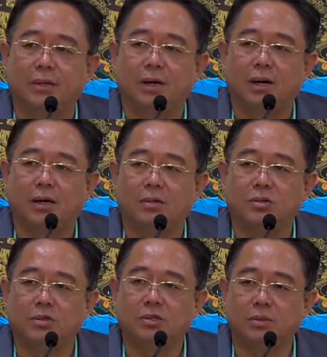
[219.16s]
啊。
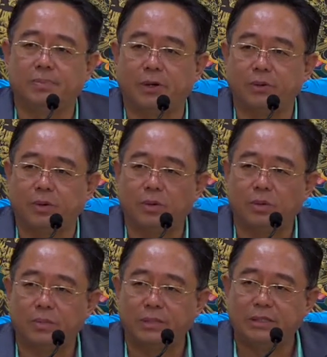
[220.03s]
所以说，包括
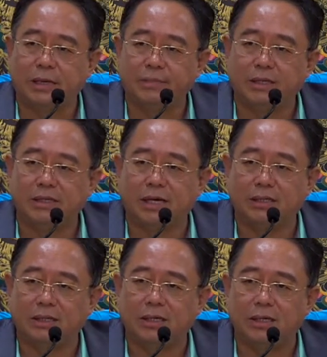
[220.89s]
我们前面
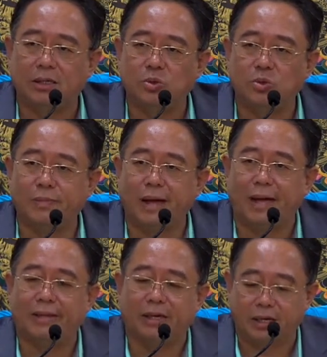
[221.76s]
讲的督
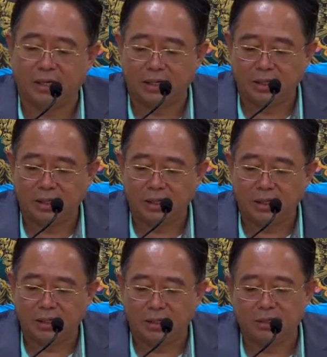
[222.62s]
脉的
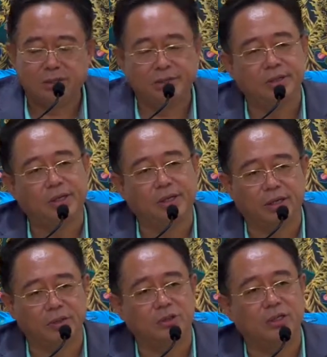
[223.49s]
一个一
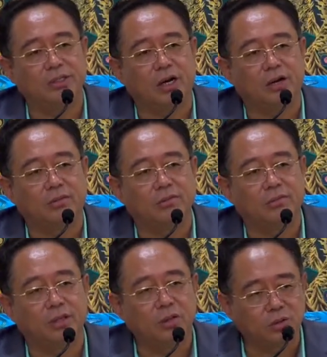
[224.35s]
个诀窍。
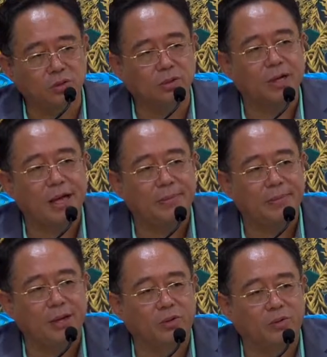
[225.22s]
你如果还
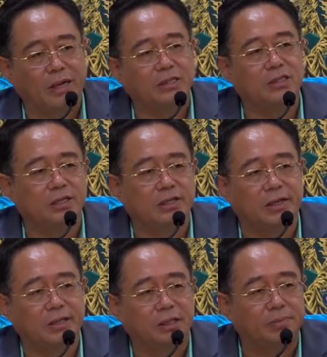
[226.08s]
没有完成
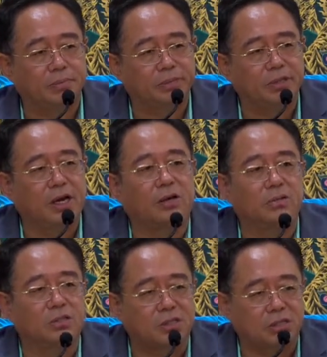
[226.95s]
的，你不要
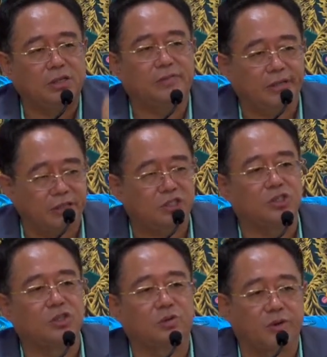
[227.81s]
自以为
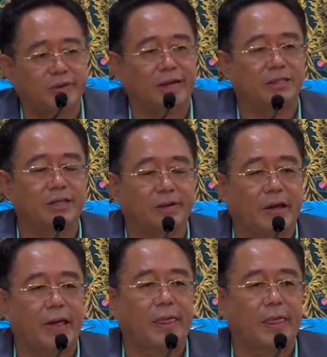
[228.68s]
是的我完成了。